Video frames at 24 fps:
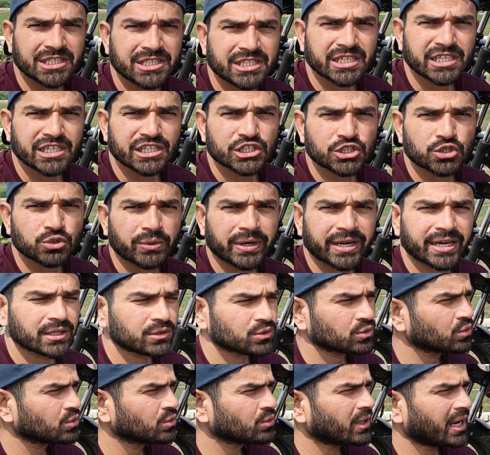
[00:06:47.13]
हीटिंग इशू है
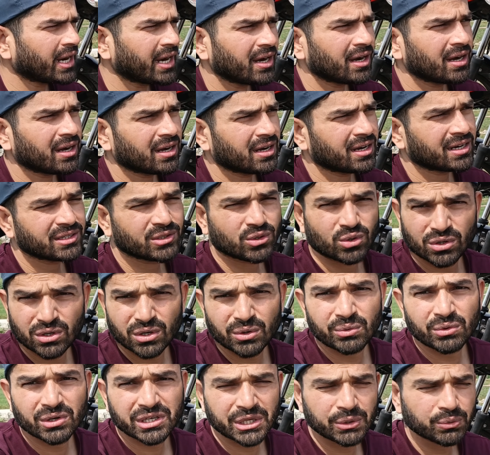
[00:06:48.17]
तो डोंट
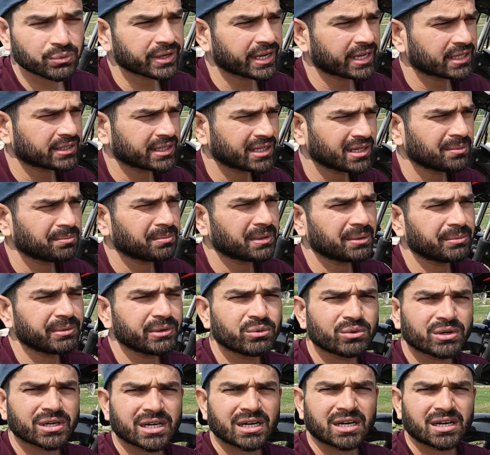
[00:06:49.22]
नो वो क्यों कहते हैं मे बी
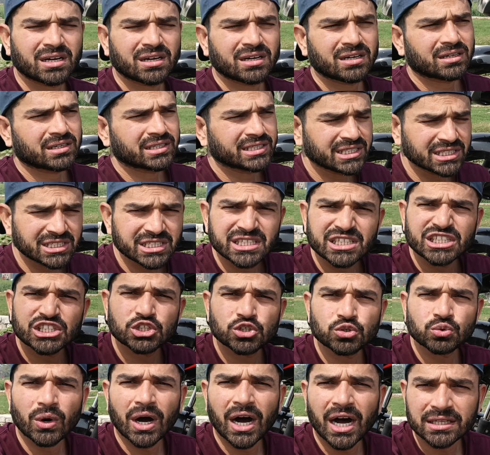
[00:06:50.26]
उनका हीटिंग
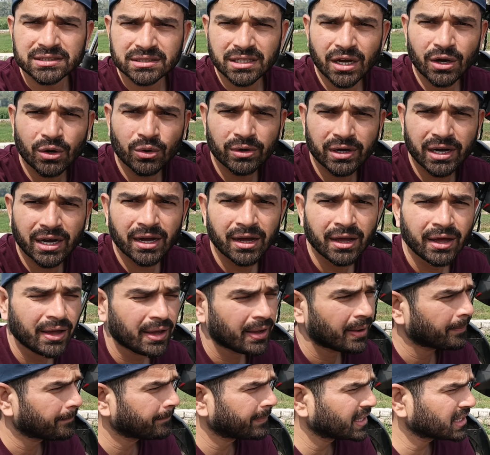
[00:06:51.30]
इशू आता होगा
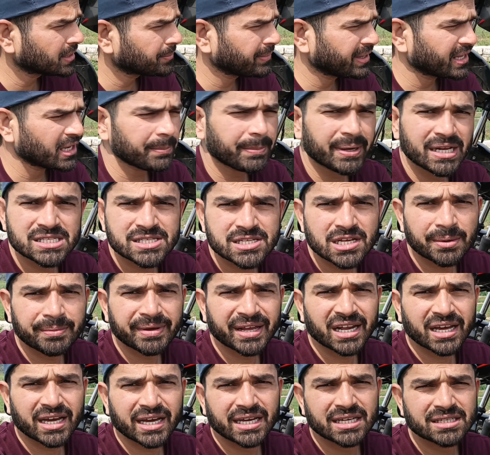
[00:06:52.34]
बट मेरे पल्सर में
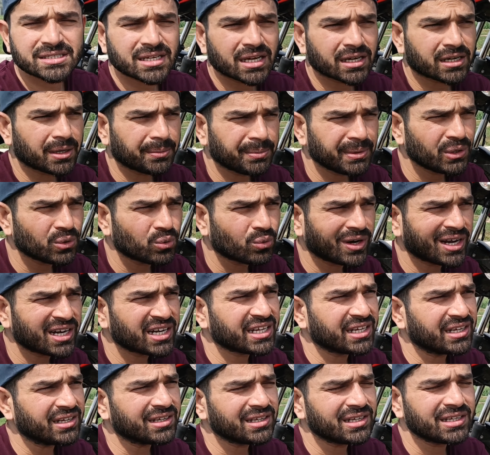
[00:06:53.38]
ना ऐसा कभी हुआ
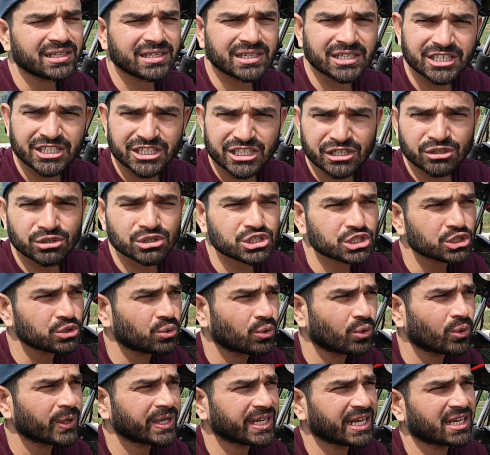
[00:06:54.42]
नहीं कि हीटिंग इशू
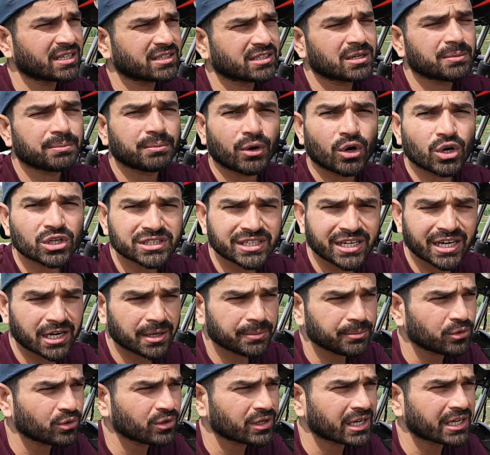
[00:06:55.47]
हो या इंजन बहुत
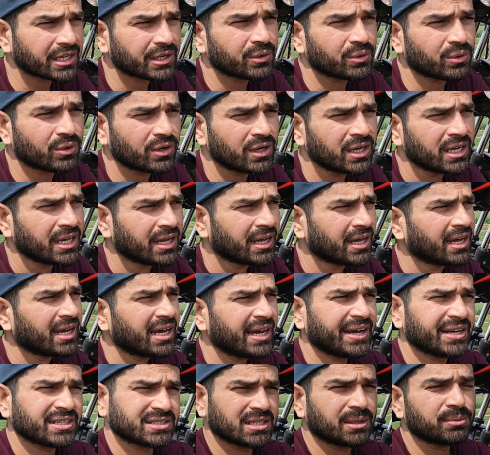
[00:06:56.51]
गर्म हो गई हो
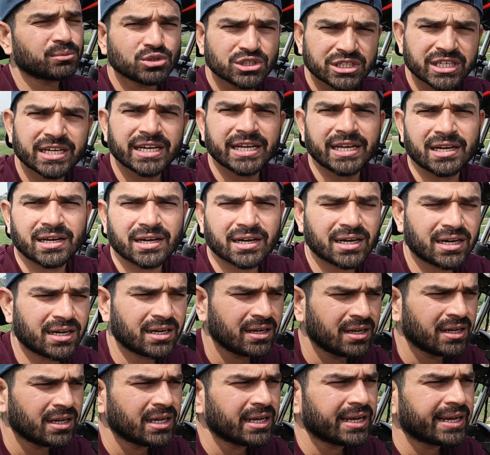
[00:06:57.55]
ऐसा मुझे नहीं लगा
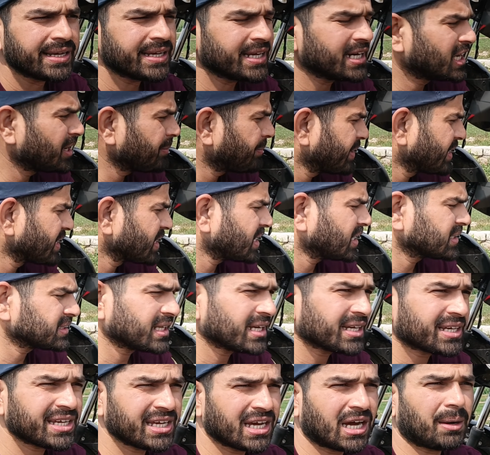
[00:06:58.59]
ये डिपेंड करता
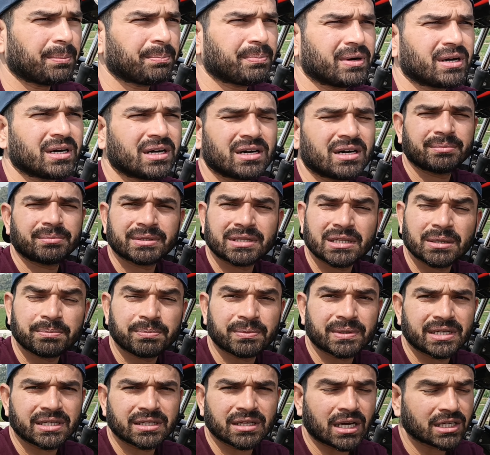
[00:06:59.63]
है कि आप मतलब
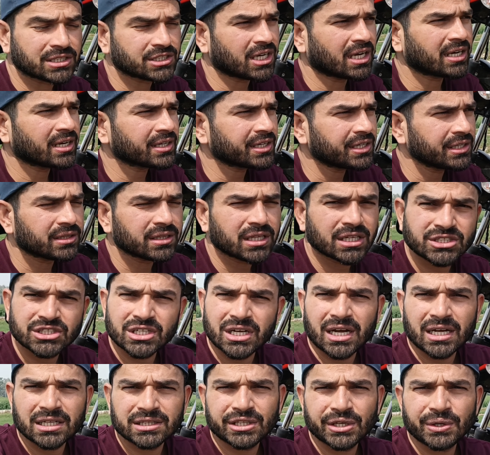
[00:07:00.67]
कि अचानक कितना
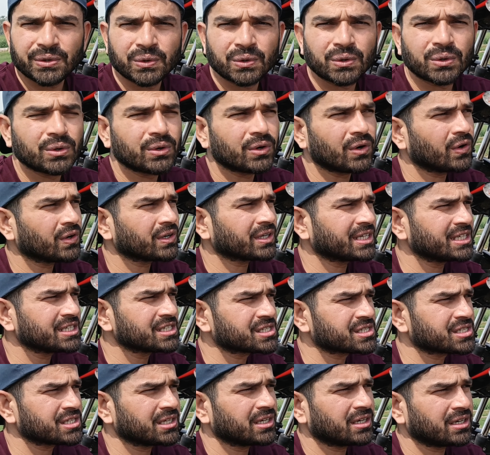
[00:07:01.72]
चलाते हो और
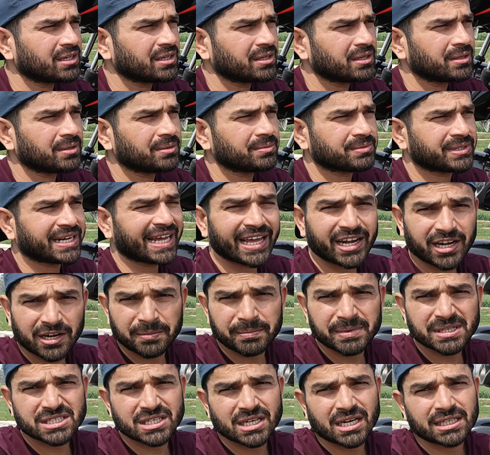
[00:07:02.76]
किस टैरन
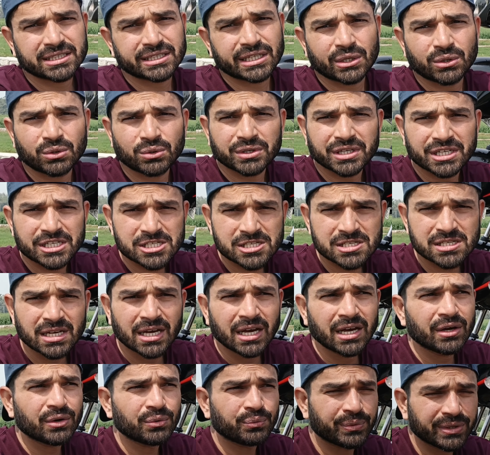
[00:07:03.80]
में चलाते हो किस
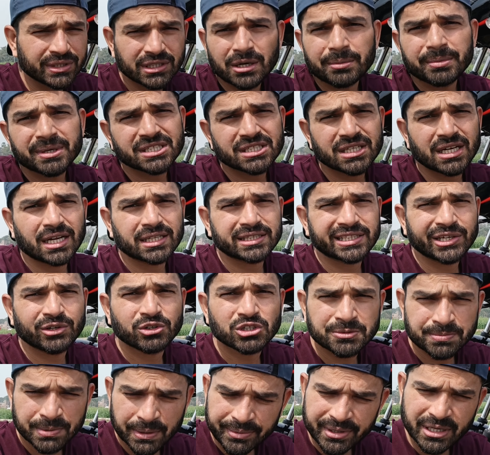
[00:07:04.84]
वेदर में चलाते हो
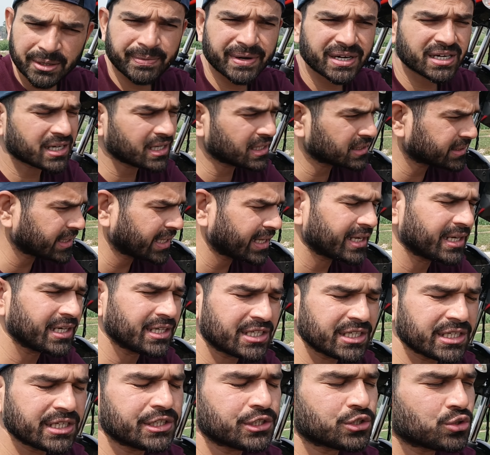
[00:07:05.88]
इस पर भी डिपेंड करता है
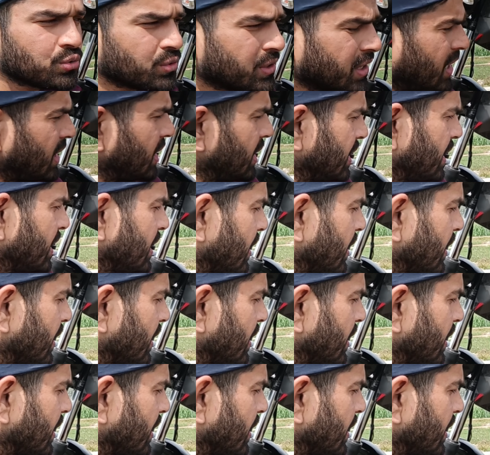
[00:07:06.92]
हीटिंग इशू का